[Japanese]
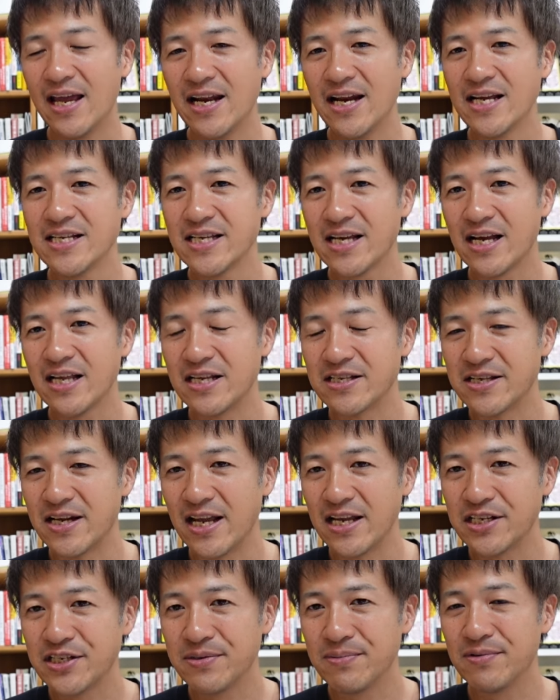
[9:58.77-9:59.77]
なぜかです
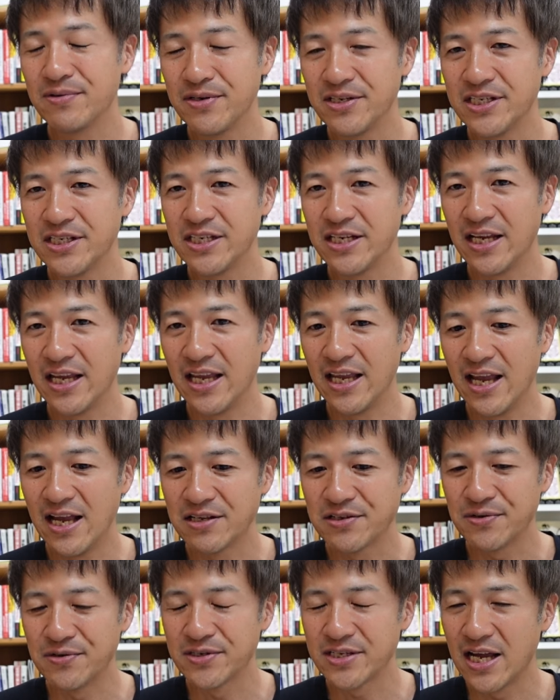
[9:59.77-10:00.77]
ね、死亡一時金や
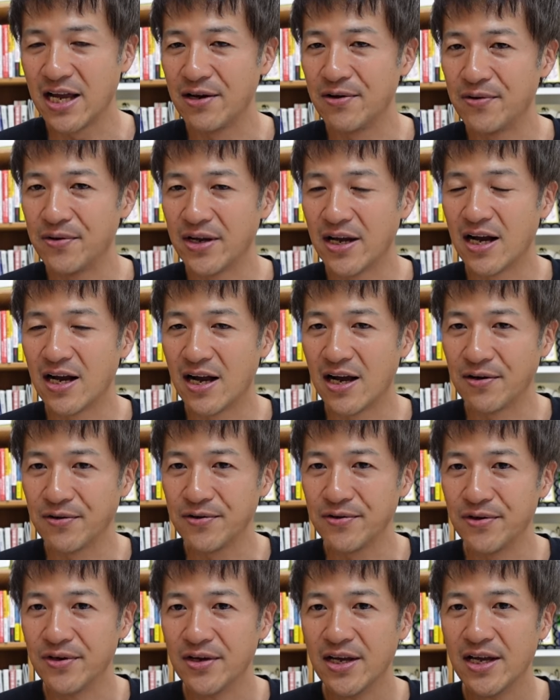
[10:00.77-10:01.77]
総裁量にかか
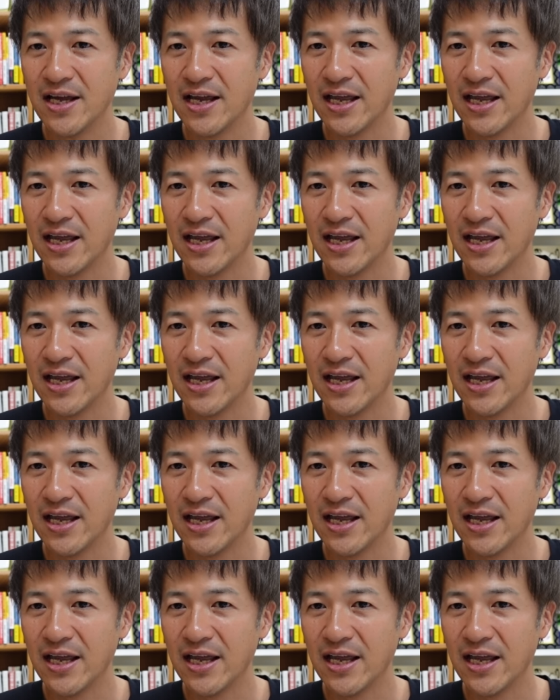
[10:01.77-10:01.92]
る、